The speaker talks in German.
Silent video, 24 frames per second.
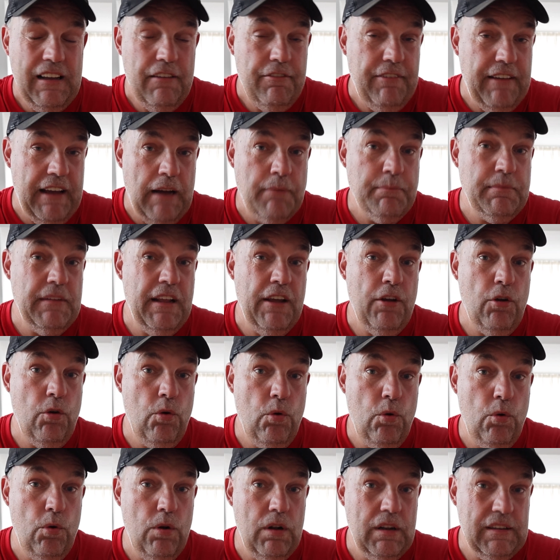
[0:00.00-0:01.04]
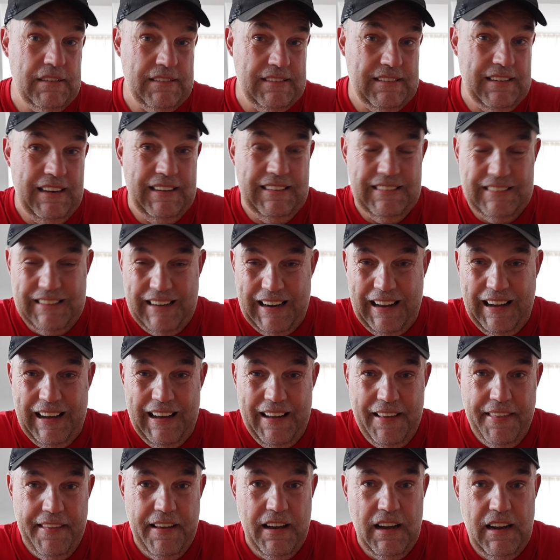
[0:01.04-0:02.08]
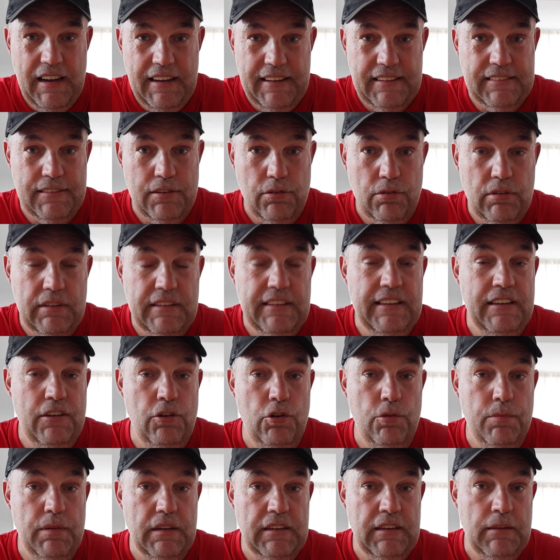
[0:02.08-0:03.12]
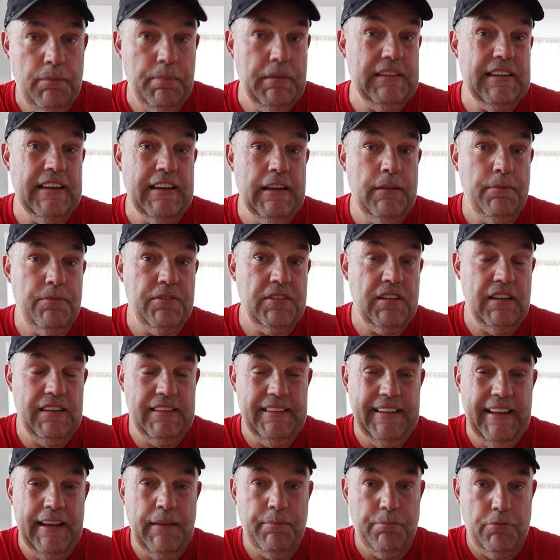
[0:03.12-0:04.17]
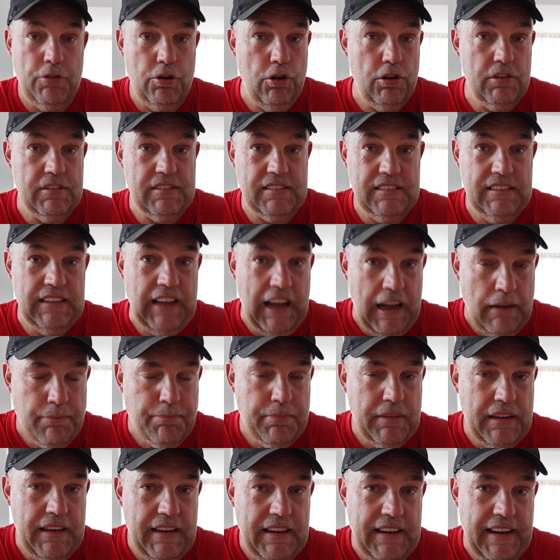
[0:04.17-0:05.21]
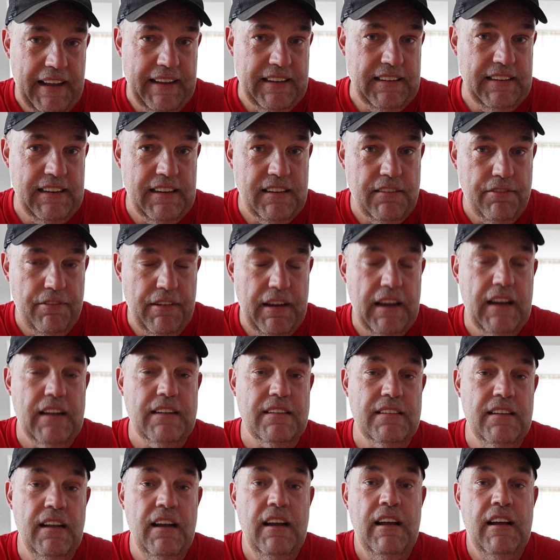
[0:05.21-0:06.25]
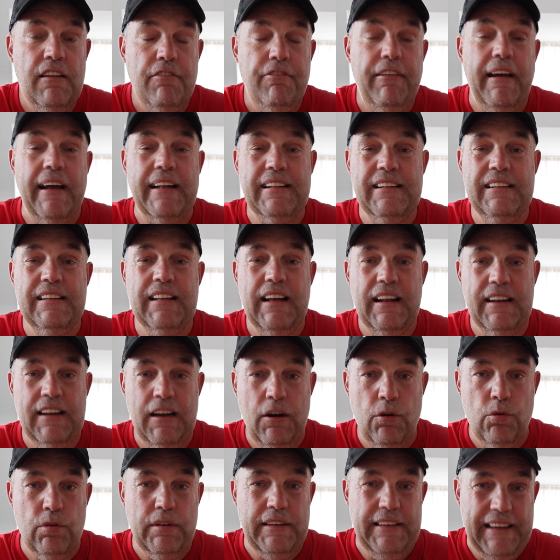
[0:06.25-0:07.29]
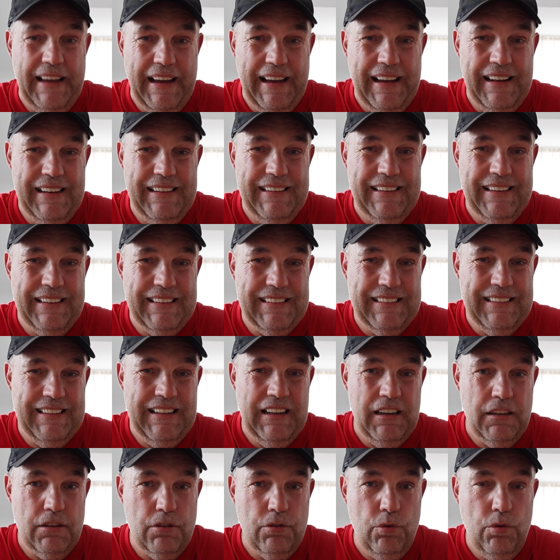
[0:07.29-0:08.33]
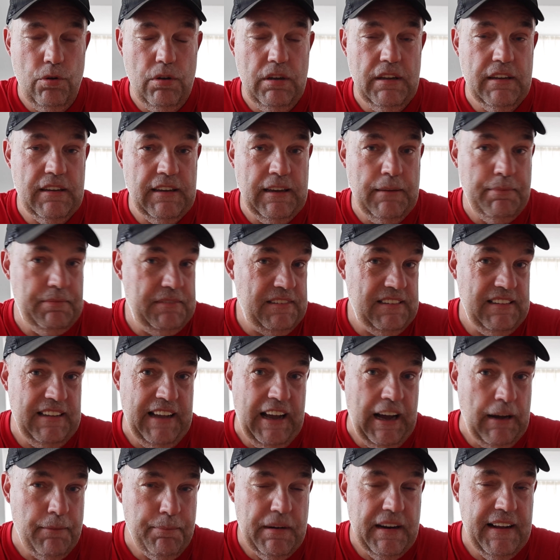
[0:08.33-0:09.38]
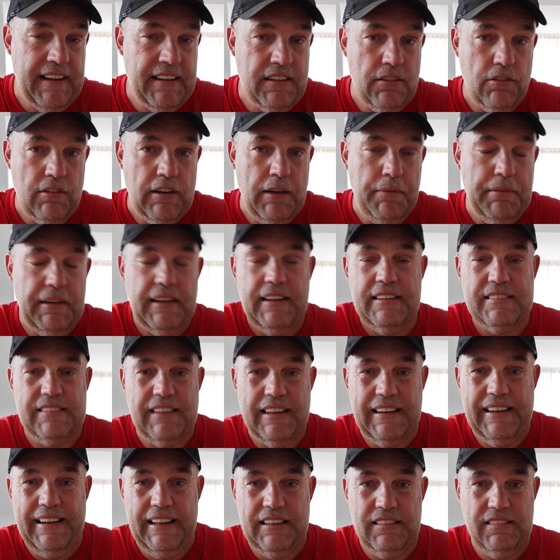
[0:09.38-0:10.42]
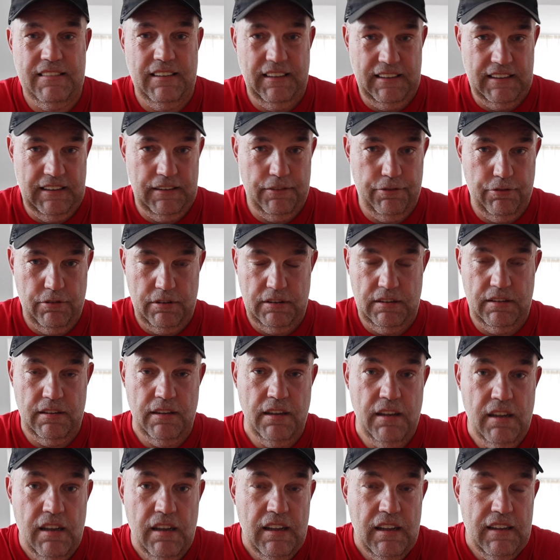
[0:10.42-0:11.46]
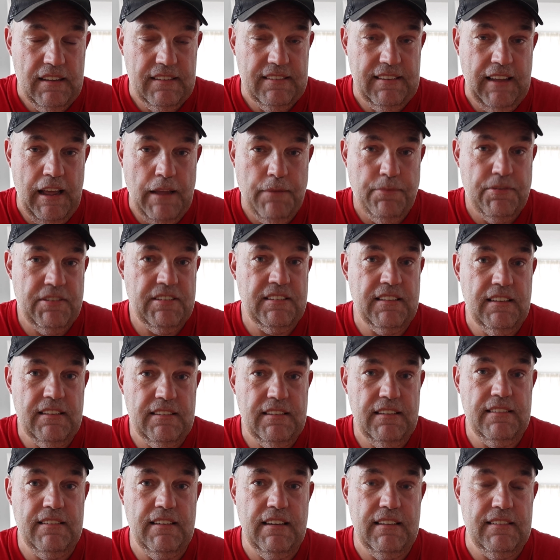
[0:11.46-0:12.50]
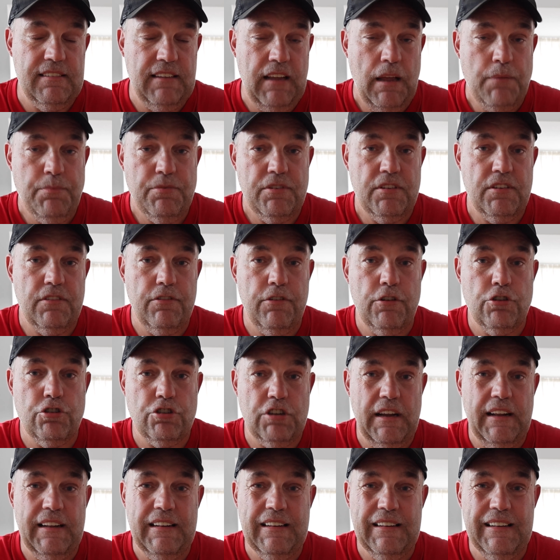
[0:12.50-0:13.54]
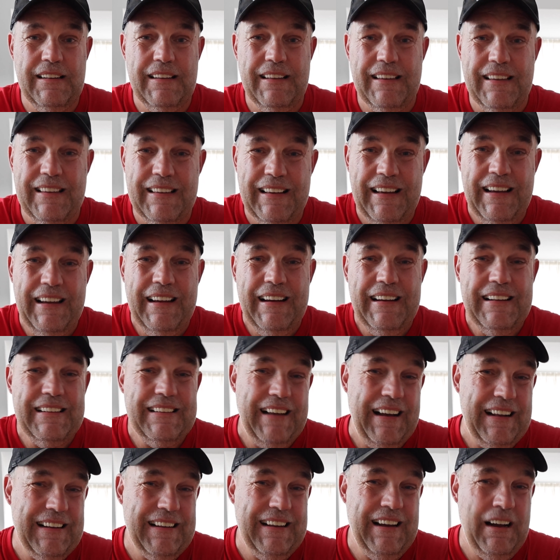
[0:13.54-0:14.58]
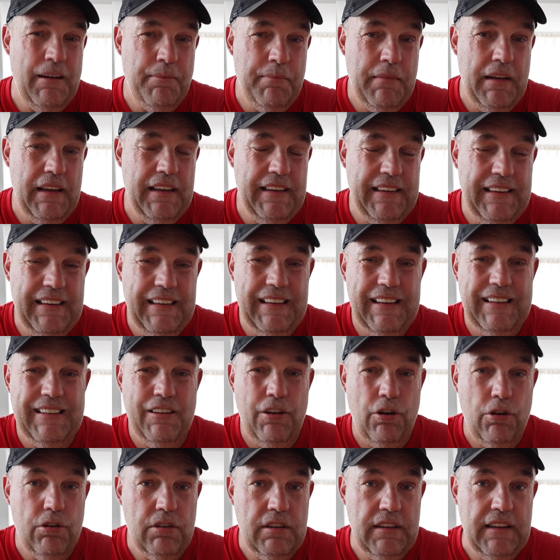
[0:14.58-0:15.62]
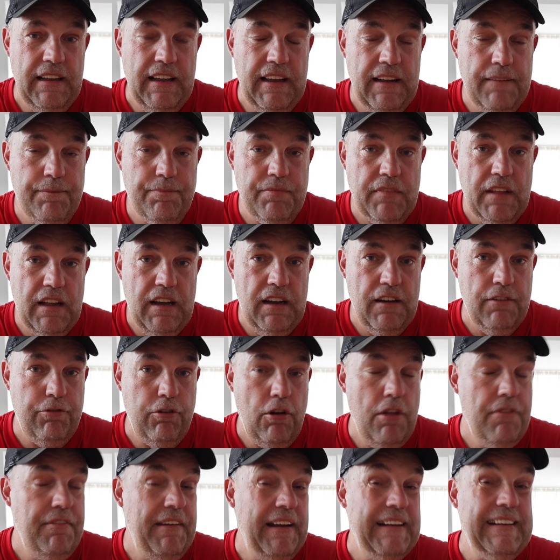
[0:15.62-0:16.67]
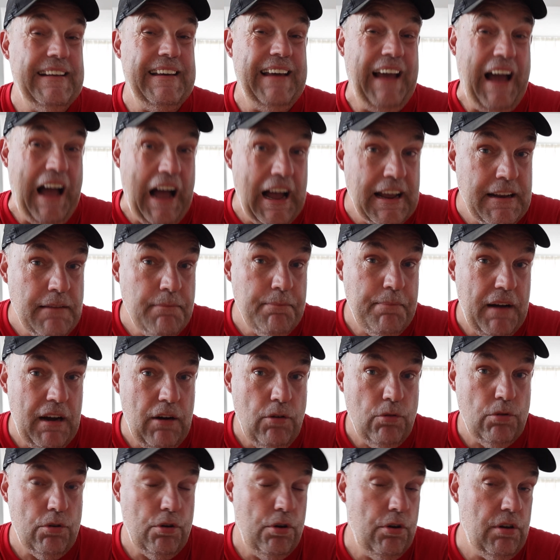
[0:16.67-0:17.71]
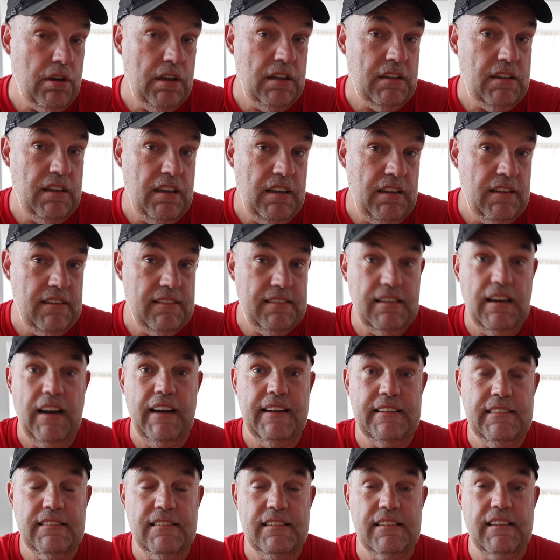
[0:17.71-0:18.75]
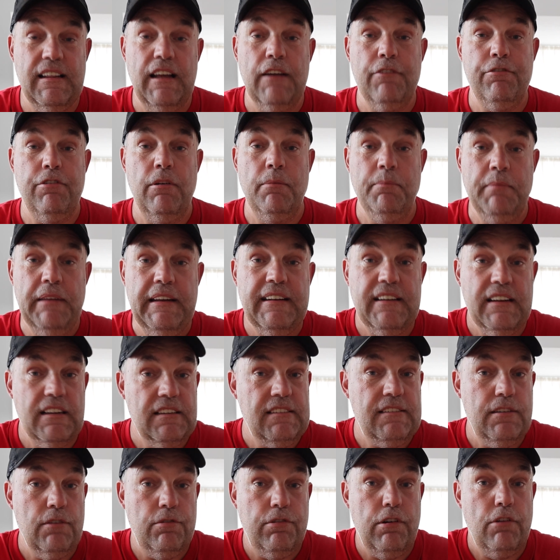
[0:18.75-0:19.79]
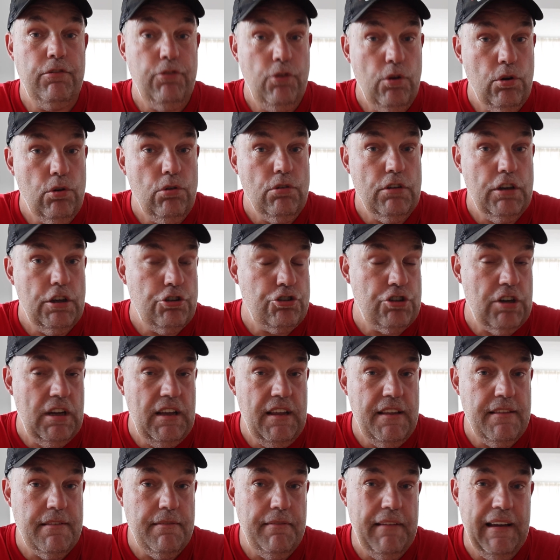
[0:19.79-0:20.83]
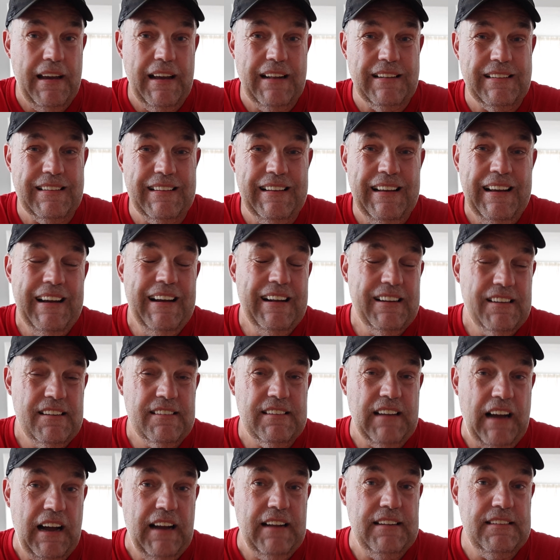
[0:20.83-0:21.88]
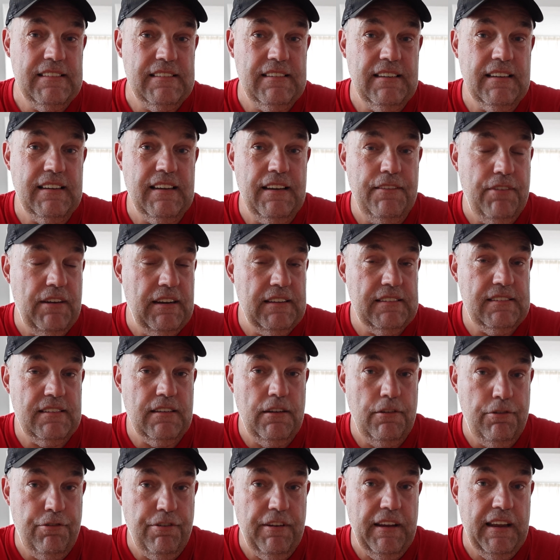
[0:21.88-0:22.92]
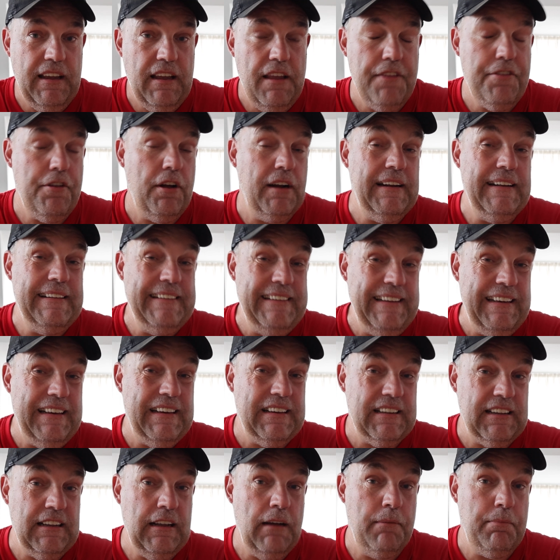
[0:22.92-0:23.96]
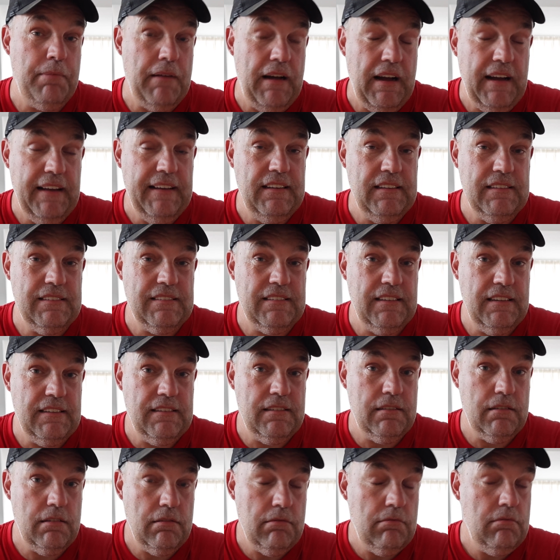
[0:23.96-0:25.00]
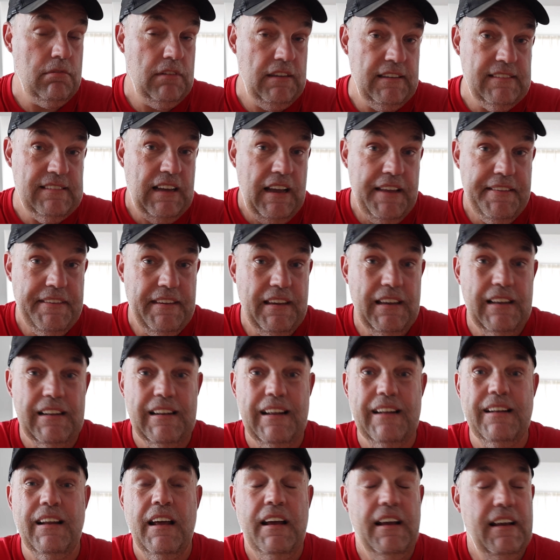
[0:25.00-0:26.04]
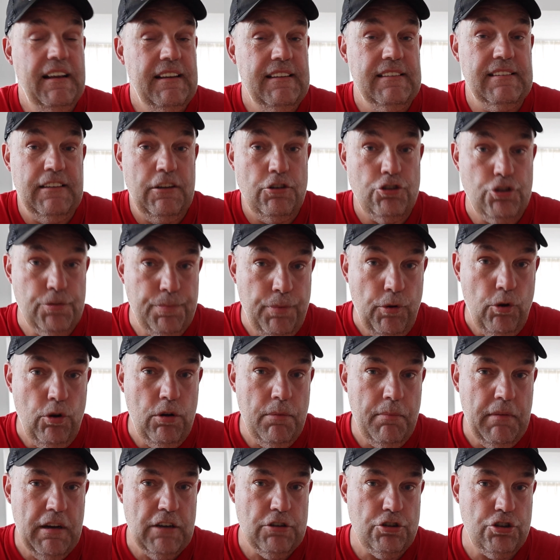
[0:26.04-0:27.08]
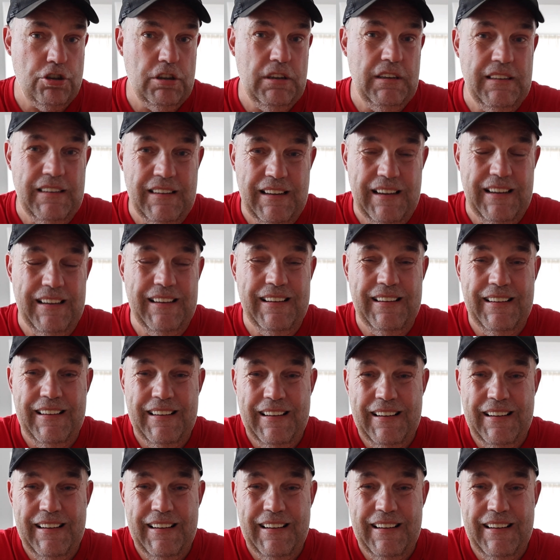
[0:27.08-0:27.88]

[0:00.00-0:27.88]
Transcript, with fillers: wir haben eine Ölzentralheizung, die über die Betriebsnebenkosten abgerechnet werden, werden dann auch jährlich, natürlich gibt es eine Abrechnung, aber das erklärt sich ja von selbst, das ist ja selbstverständlich. Dann haben wir hier noch eine äh, vollwertige Einbauküche, die seitens der Vermieter zur Verfügung Verfügung gestellt werden. Das Einzige, was fehlt oder nicht dabei ist, das ist halt hier nicht, ist eine Spülmaschine.